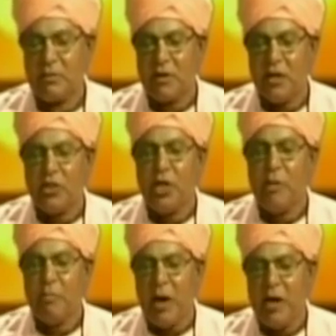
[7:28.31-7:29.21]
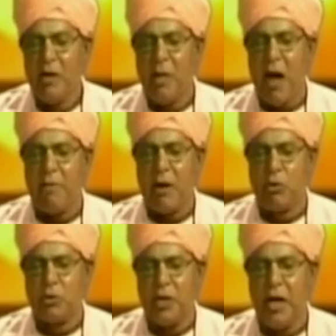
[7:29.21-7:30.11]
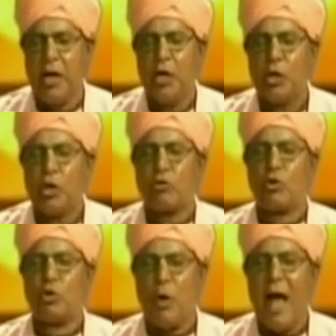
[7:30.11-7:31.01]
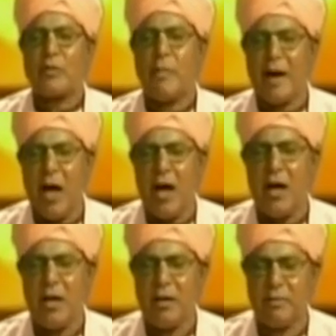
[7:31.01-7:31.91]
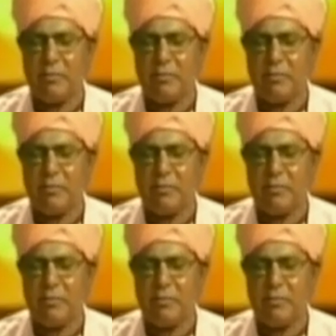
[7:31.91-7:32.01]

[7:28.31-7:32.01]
गंदी मलिन भावना होती है तो इसको दुरात्मा कहा है